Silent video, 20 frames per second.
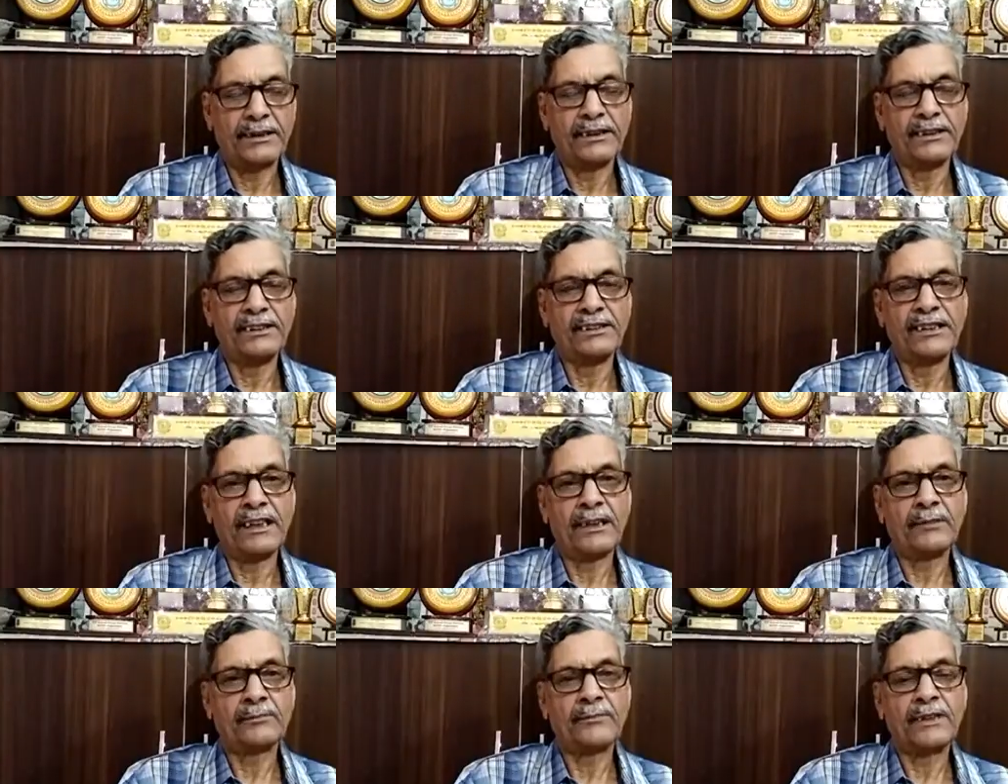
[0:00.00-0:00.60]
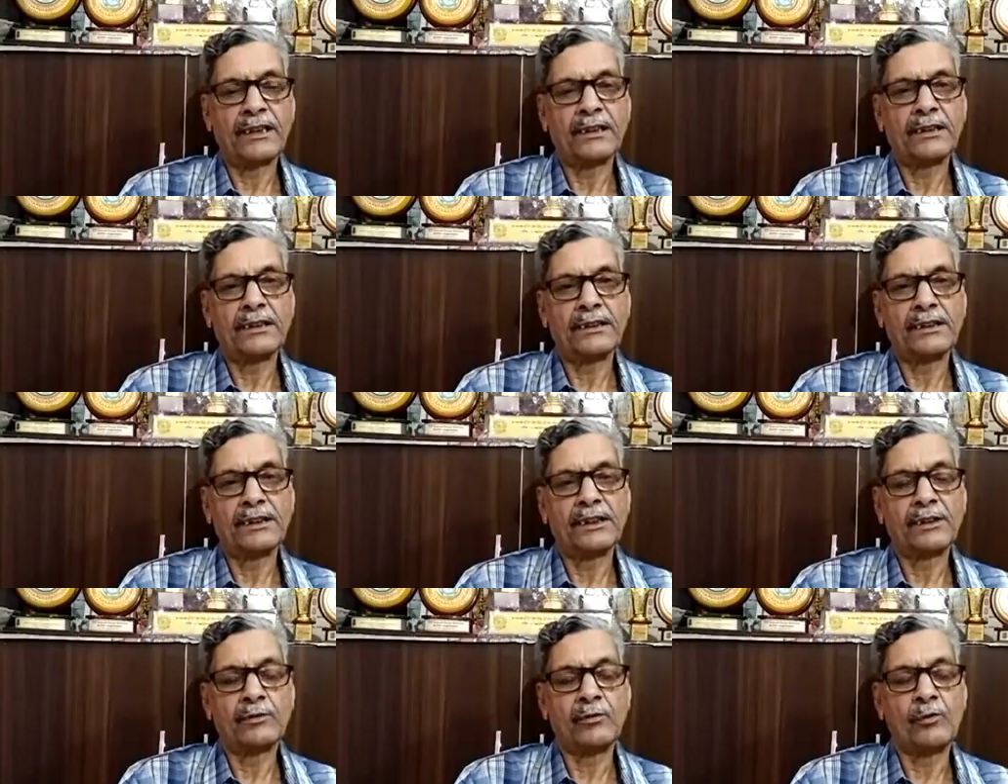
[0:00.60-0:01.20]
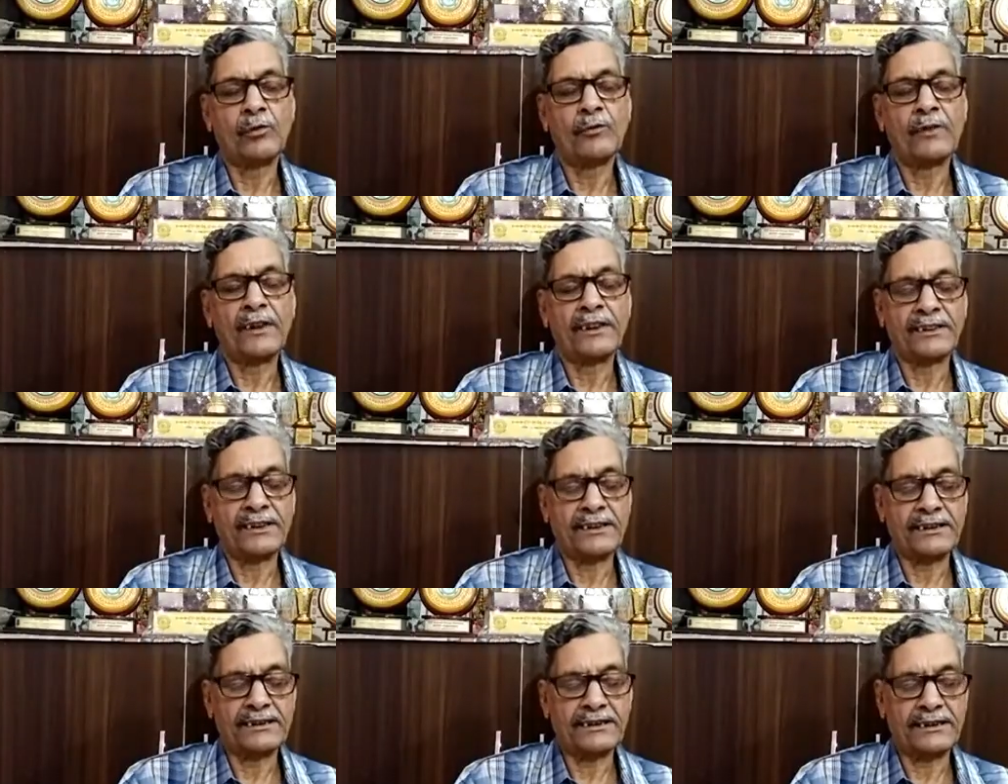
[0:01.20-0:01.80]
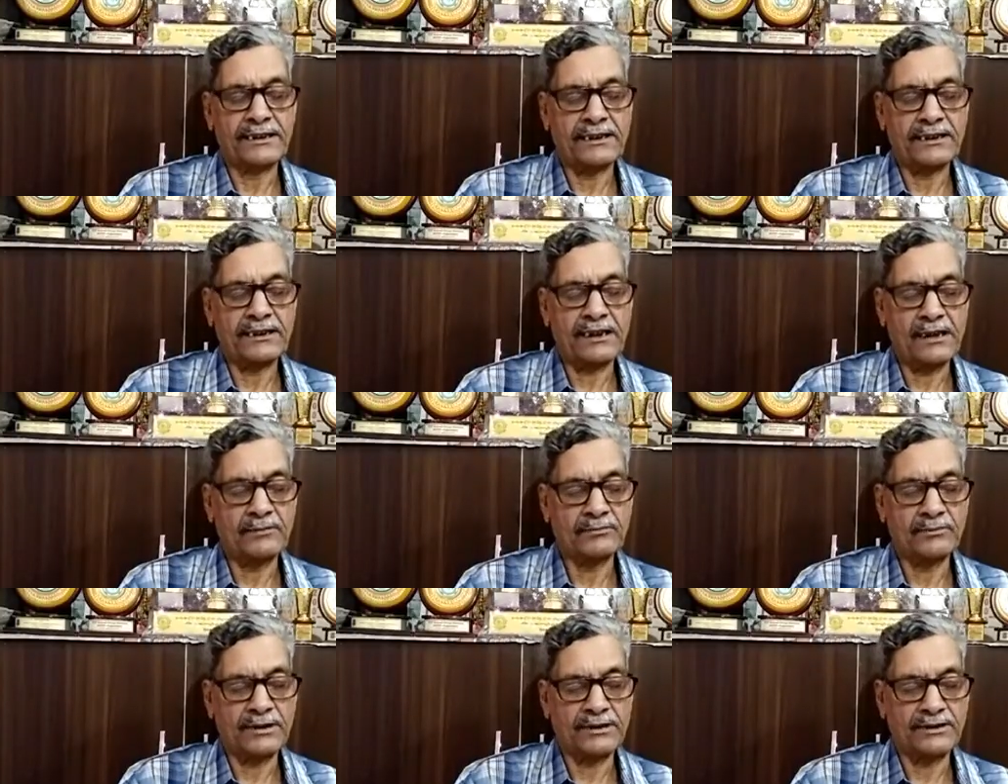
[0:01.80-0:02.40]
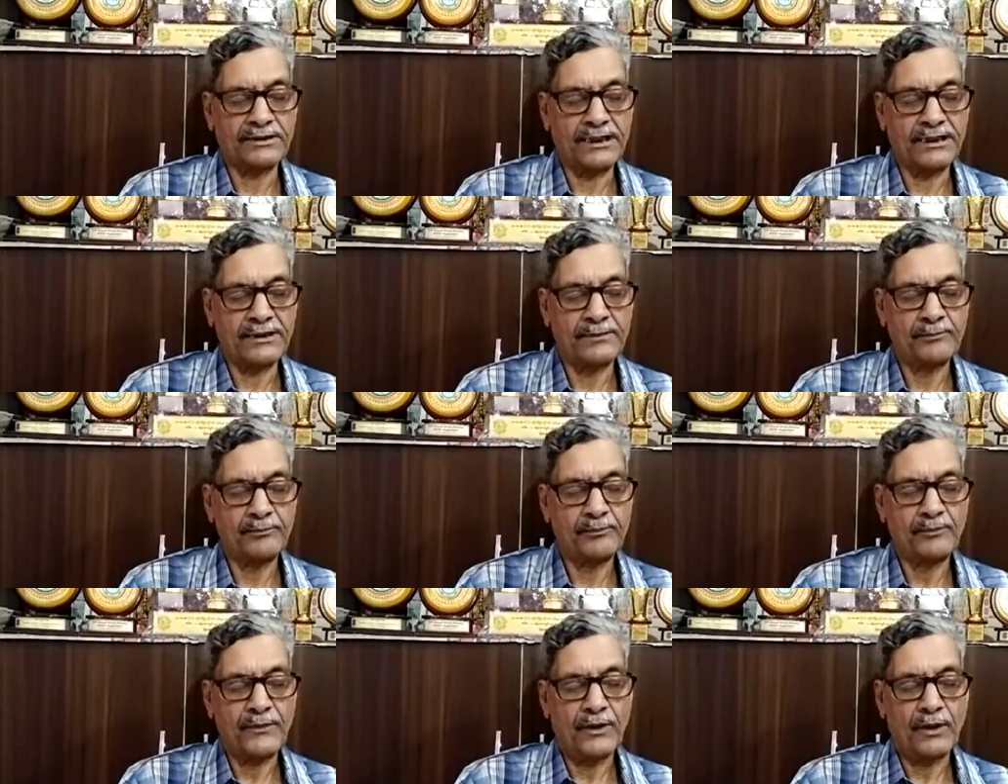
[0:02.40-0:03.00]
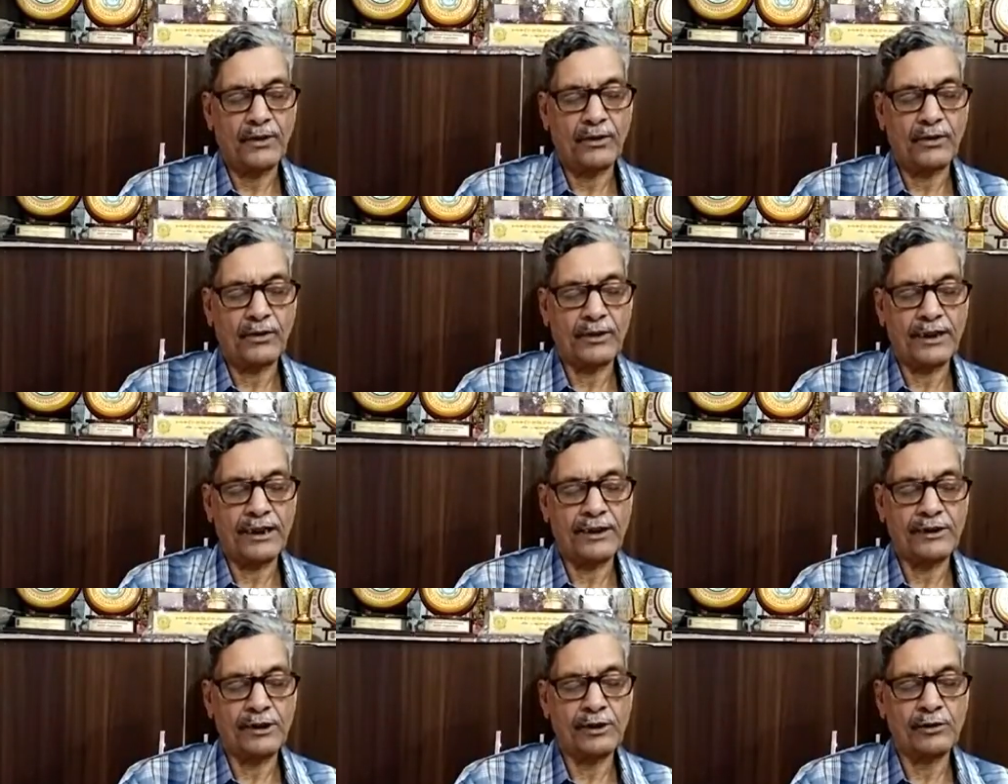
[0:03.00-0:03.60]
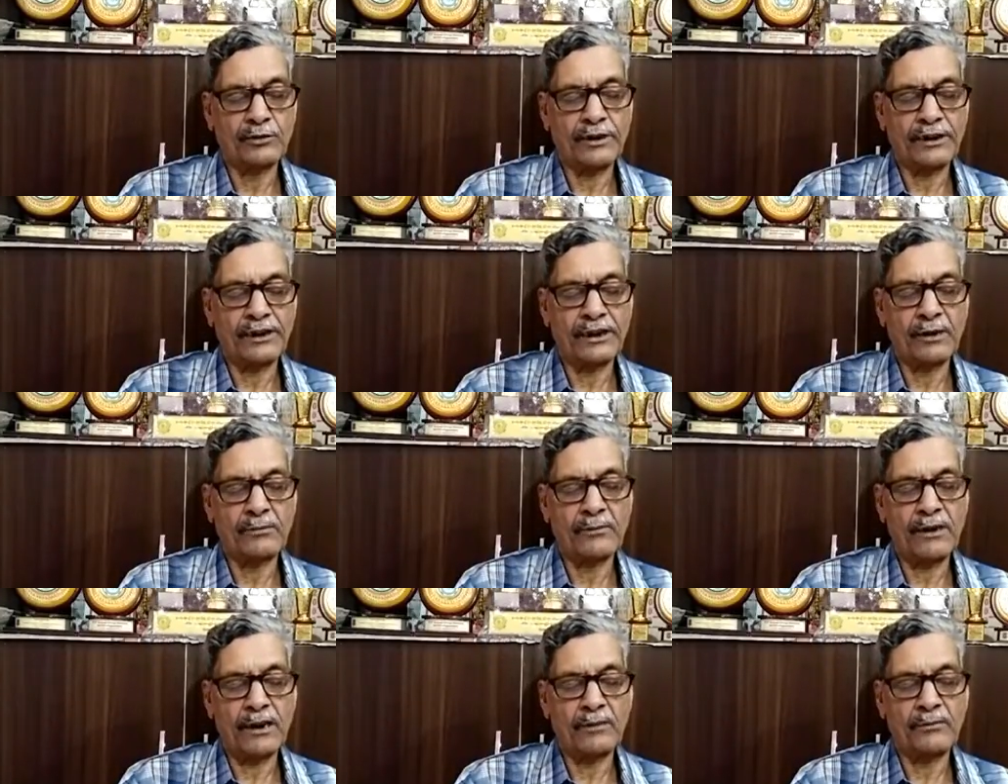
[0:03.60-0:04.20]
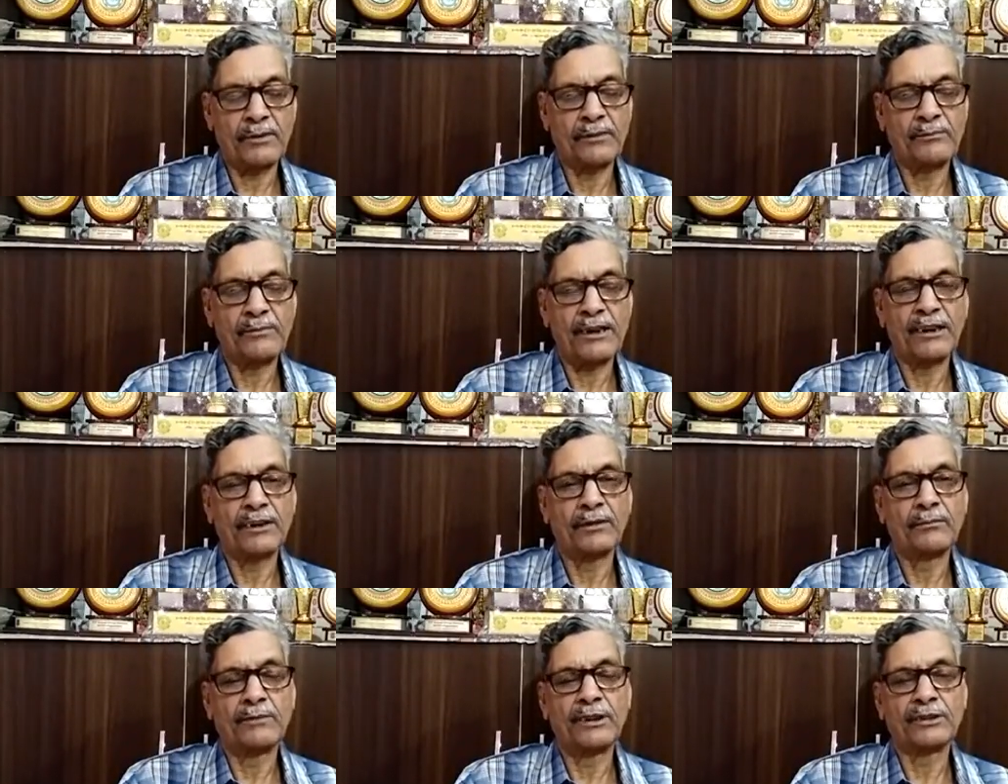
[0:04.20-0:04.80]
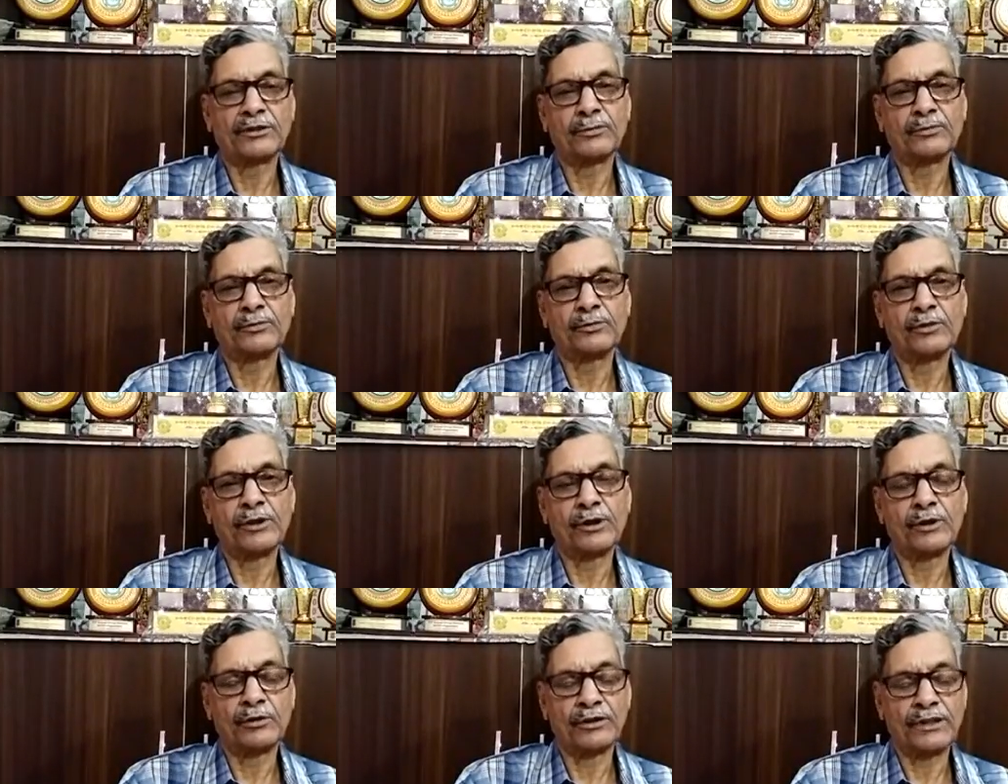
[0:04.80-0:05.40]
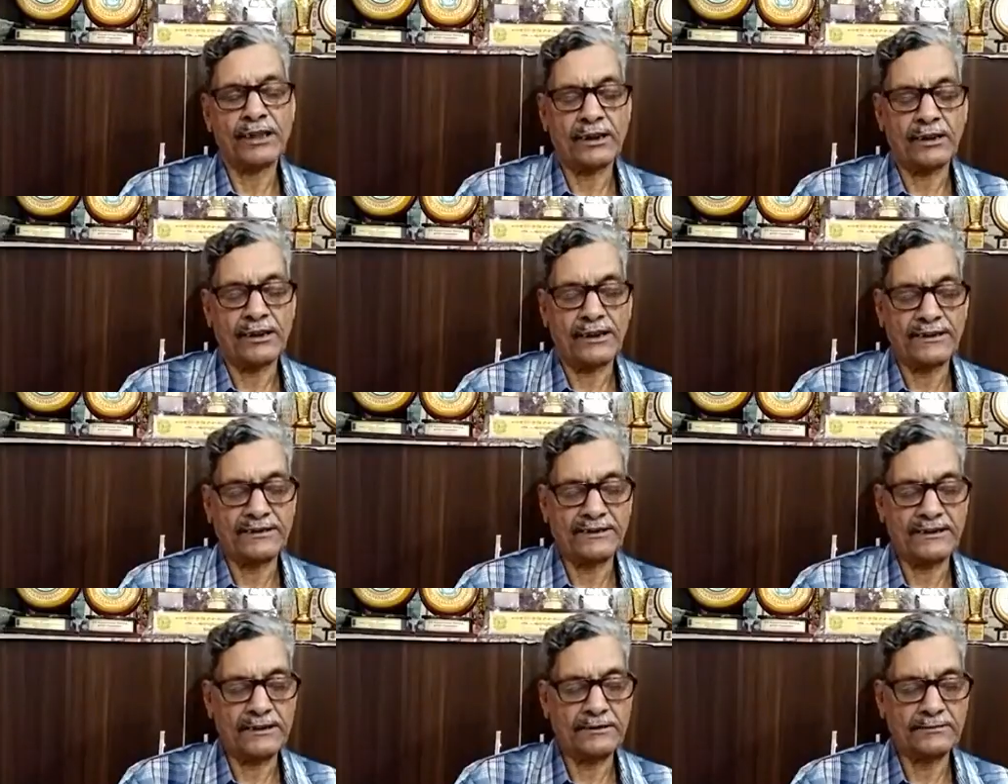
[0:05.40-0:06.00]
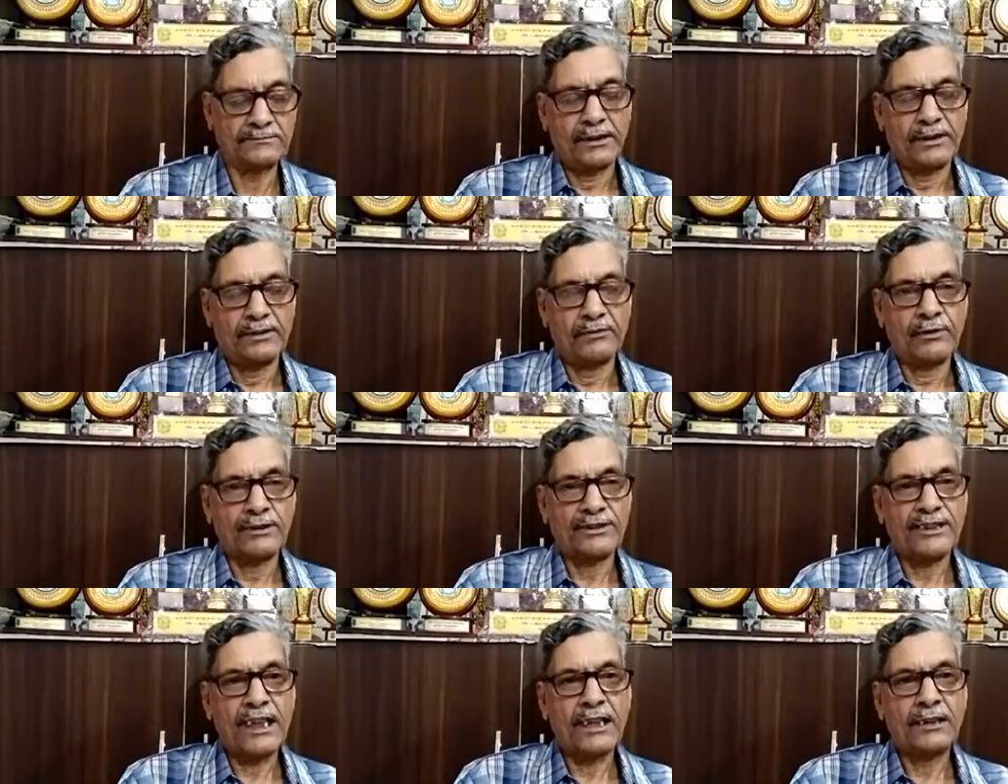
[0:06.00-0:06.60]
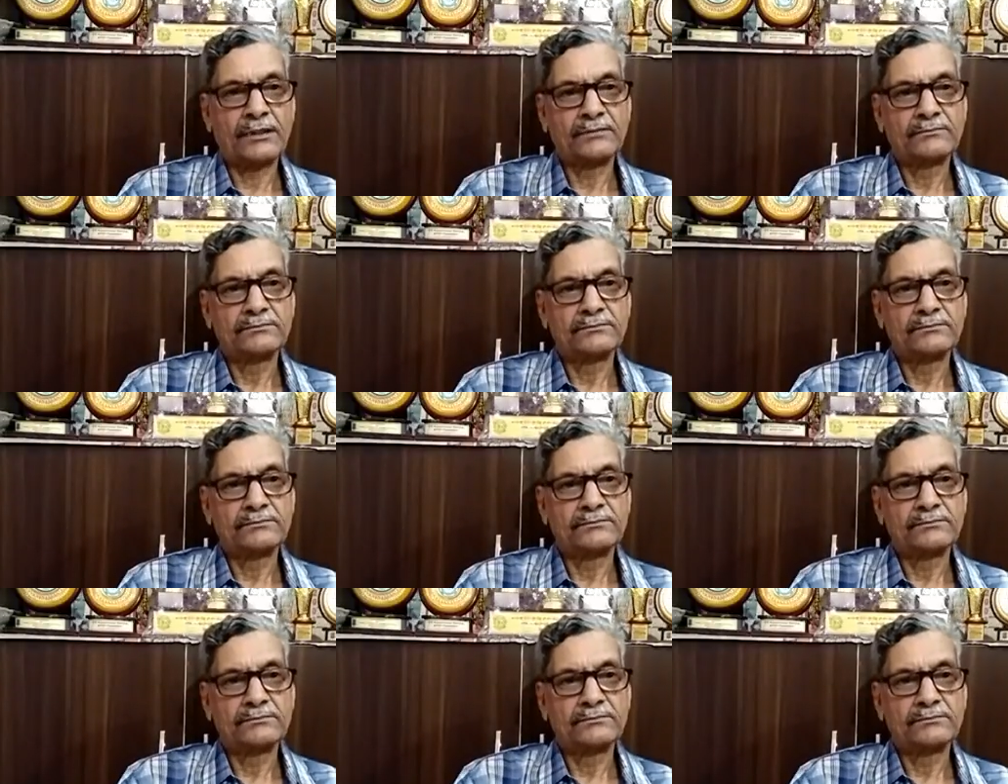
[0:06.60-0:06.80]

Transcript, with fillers: इंजाइम का एक को फैक्टर की तरह काम करता है और हड्डियों के निर्माण में महत्वपूर्ण योगदान है इसका वसा